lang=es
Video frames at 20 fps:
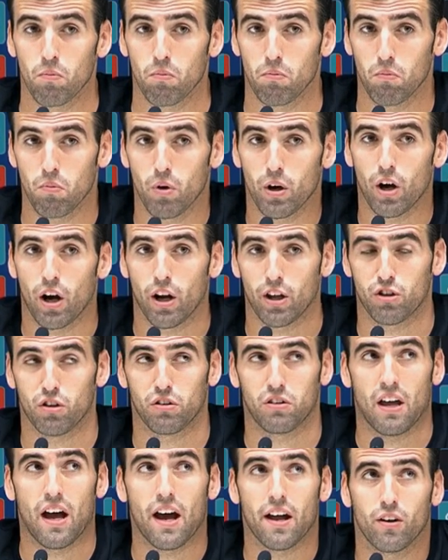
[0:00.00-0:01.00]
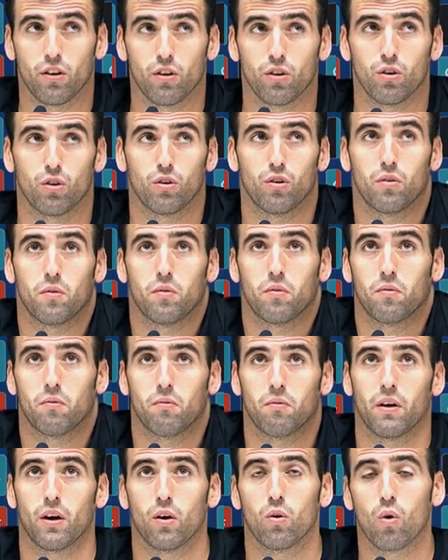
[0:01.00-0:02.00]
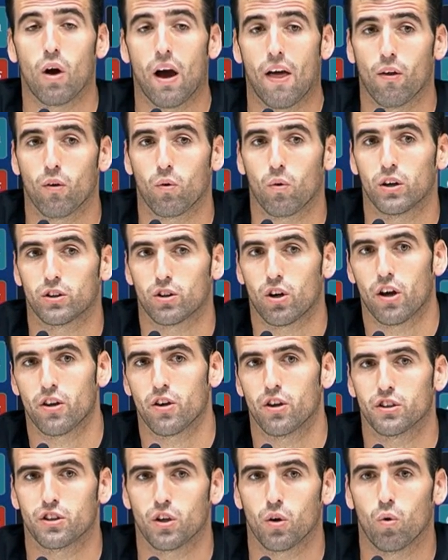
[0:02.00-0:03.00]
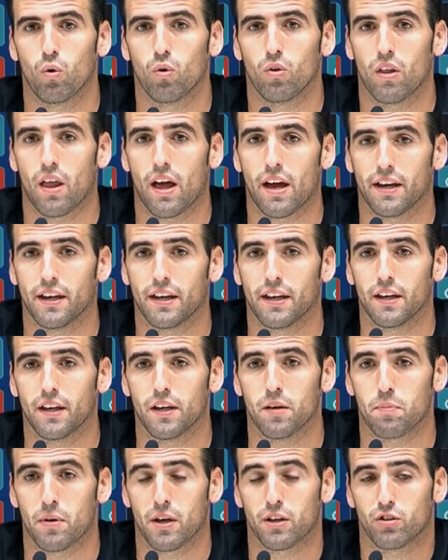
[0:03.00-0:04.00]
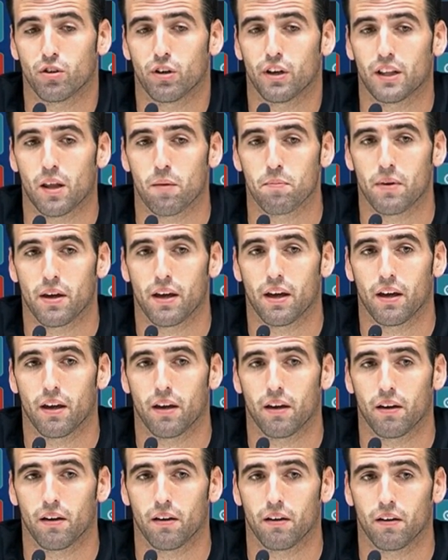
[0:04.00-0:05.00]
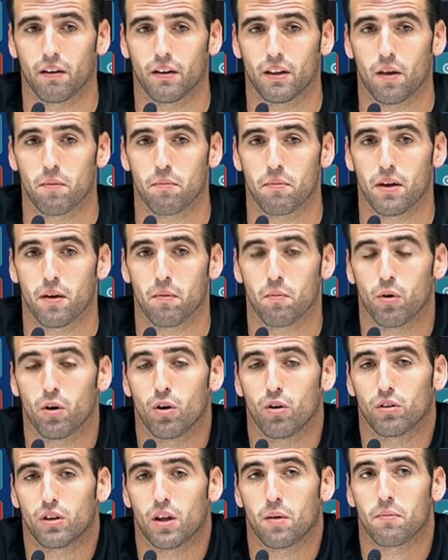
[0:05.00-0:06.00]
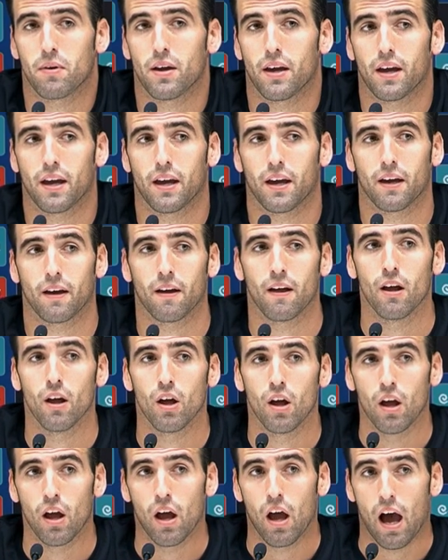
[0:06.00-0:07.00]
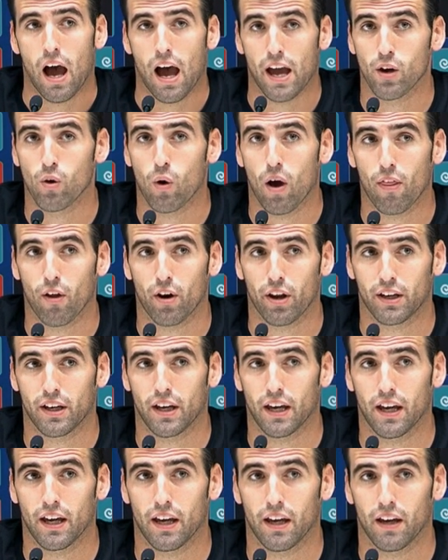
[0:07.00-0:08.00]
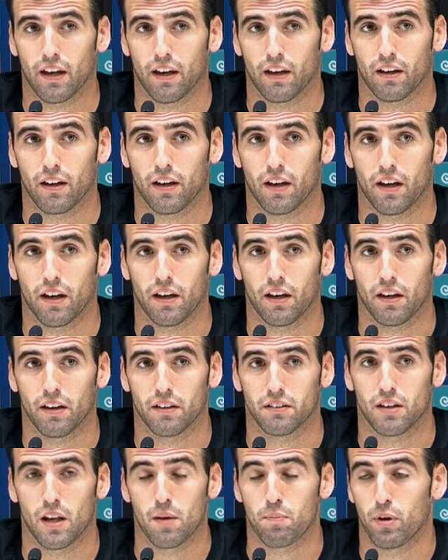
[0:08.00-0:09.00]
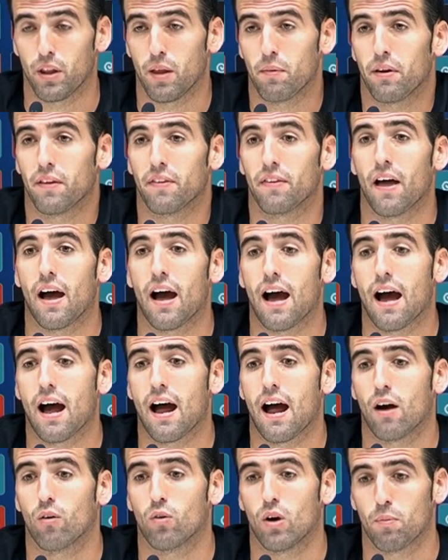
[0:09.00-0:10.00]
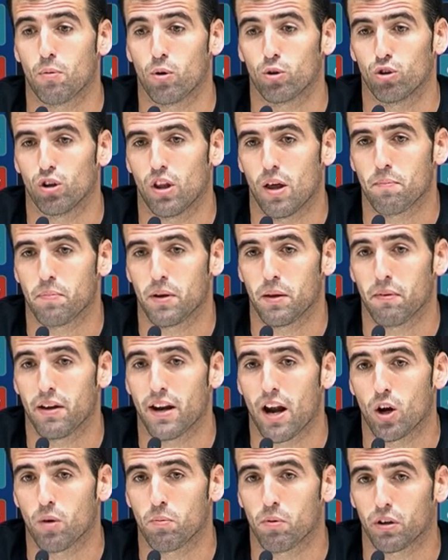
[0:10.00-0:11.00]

Bueno, el hecho está, ¿no? Yo he jugado cuatro años en segunda y, pienso que también, que también, bueno, también hay jugadores que, se le puede brindar una oportunidad en primera, ¿no?